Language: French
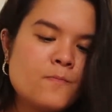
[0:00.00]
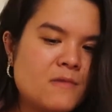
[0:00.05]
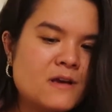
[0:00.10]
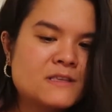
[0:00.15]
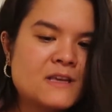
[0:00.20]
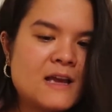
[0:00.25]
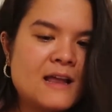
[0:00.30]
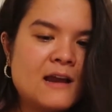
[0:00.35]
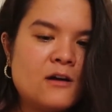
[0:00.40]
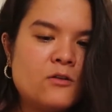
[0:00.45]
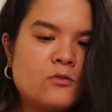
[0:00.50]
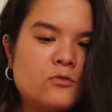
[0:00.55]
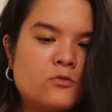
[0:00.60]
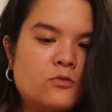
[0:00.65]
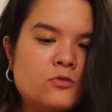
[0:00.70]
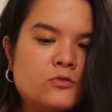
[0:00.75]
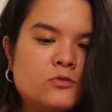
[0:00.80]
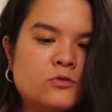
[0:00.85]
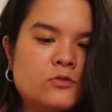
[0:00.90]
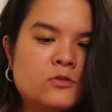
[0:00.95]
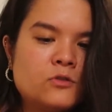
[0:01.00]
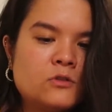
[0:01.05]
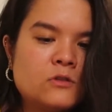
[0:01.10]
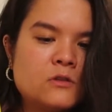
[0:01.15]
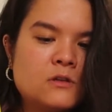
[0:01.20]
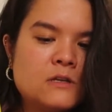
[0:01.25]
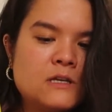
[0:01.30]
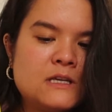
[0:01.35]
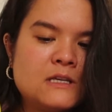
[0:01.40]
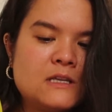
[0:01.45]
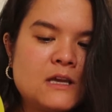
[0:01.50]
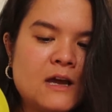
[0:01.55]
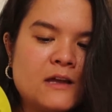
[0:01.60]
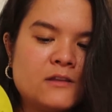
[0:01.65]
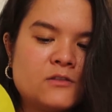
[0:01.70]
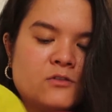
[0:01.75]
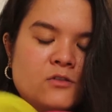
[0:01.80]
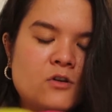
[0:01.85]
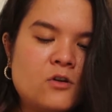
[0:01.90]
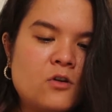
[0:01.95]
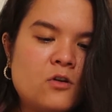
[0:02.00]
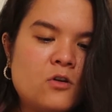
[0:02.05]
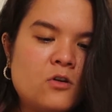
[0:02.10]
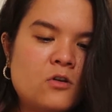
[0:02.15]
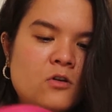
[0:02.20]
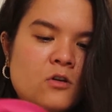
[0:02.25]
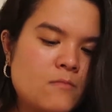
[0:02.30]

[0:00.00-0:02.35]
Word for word: Masque à la rose, hydratant,